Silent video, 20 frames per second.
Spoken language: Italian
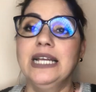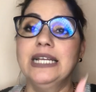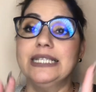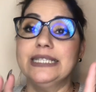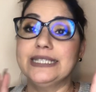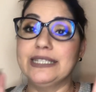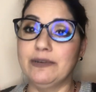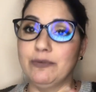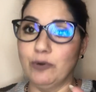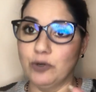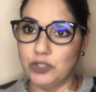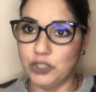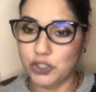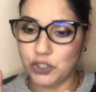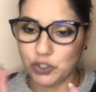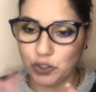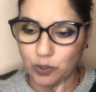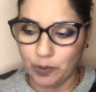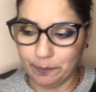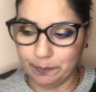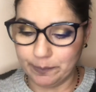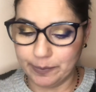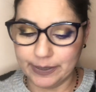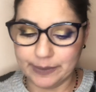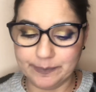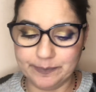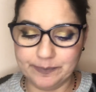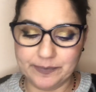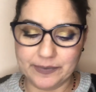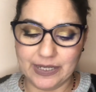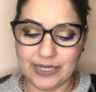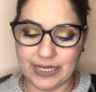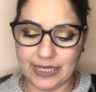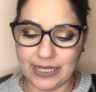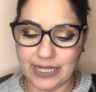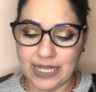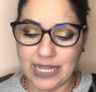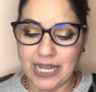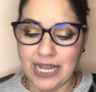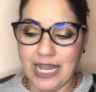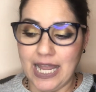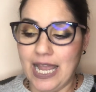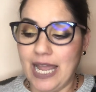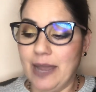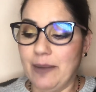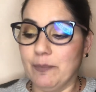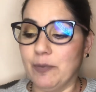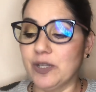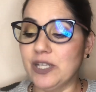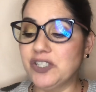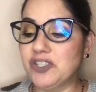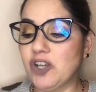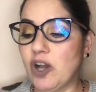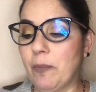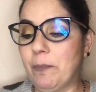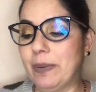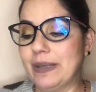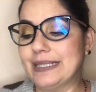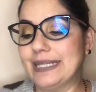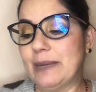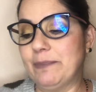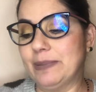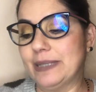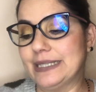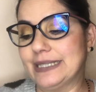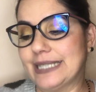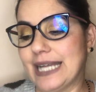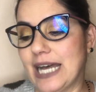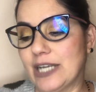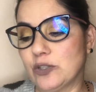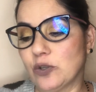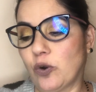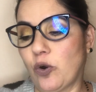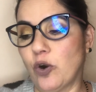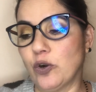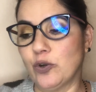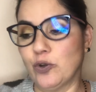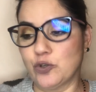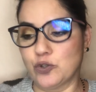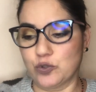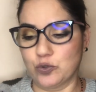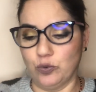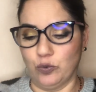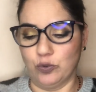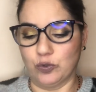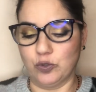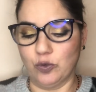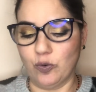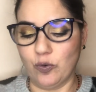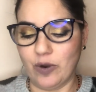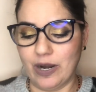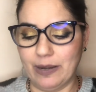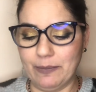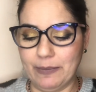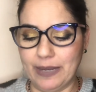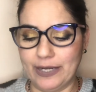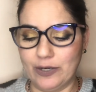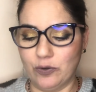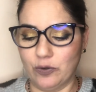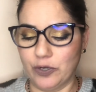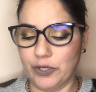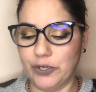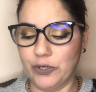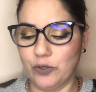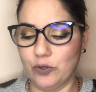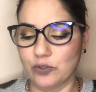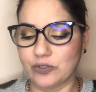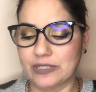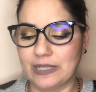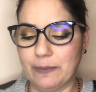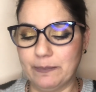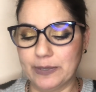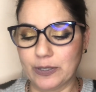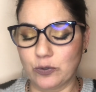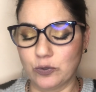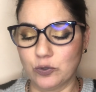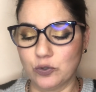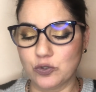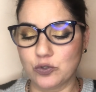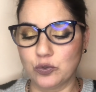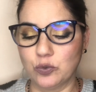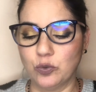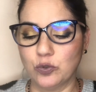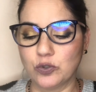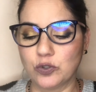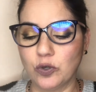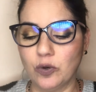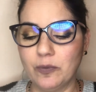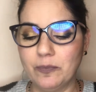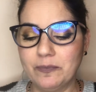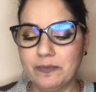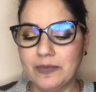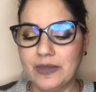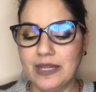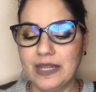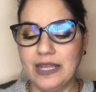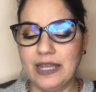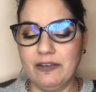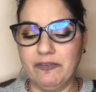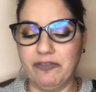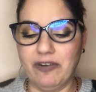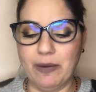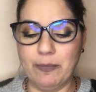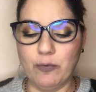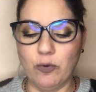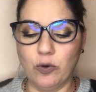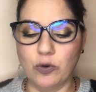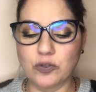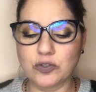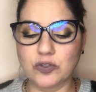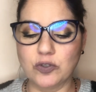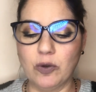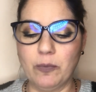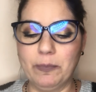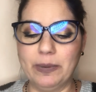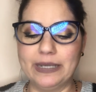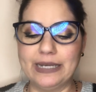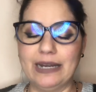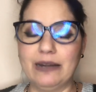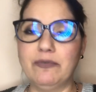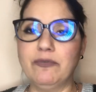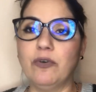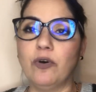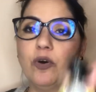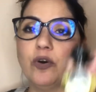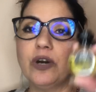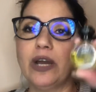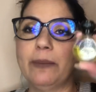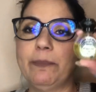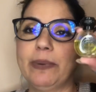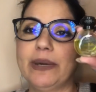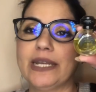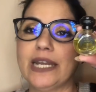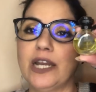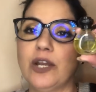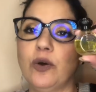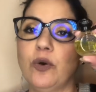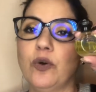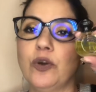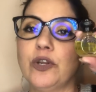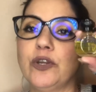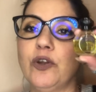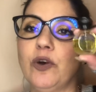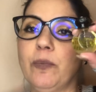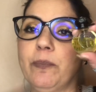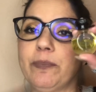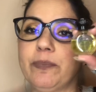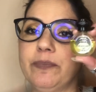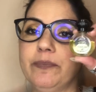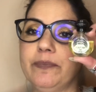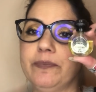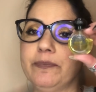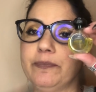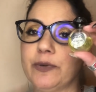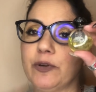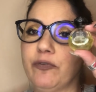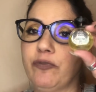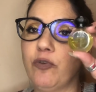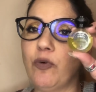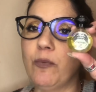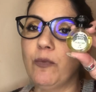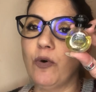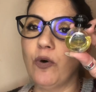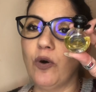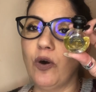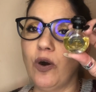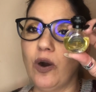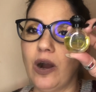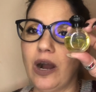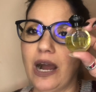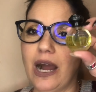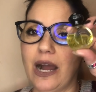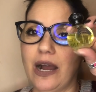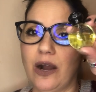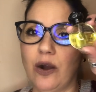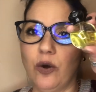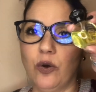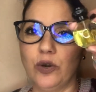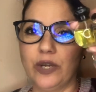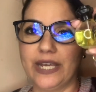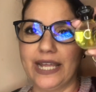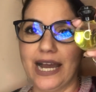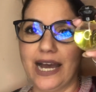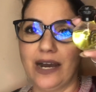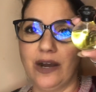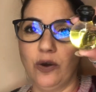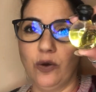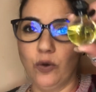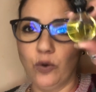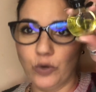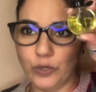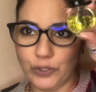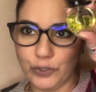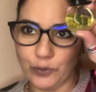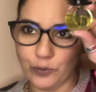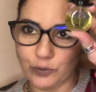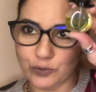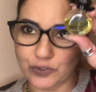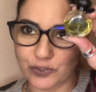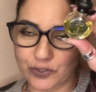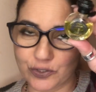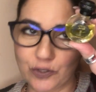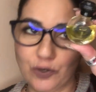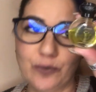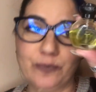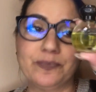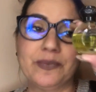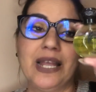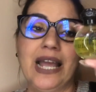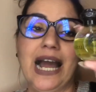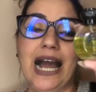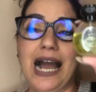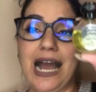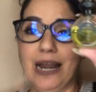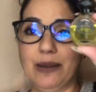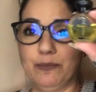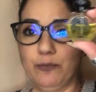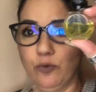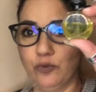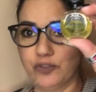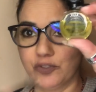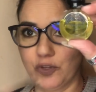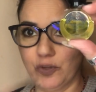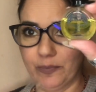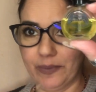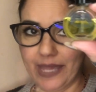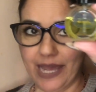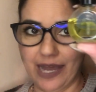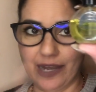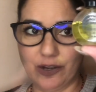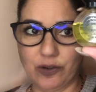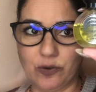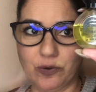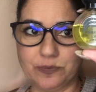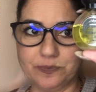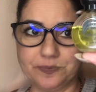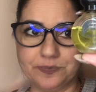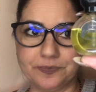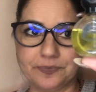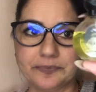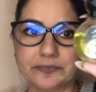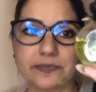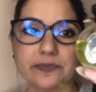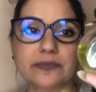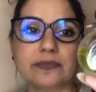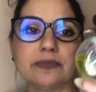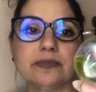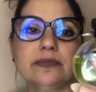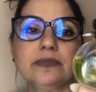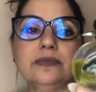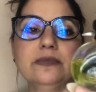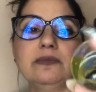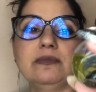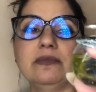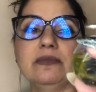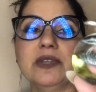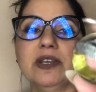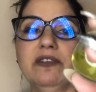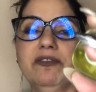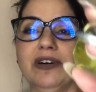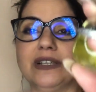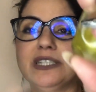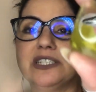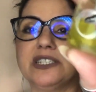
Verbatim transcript: The Body Shop. Body Shop è sempre stato conosciuto, o almeno io l'ho sempre conosciuto, famoso per l'olio profumo olea, olioso al muschio bianco. Fate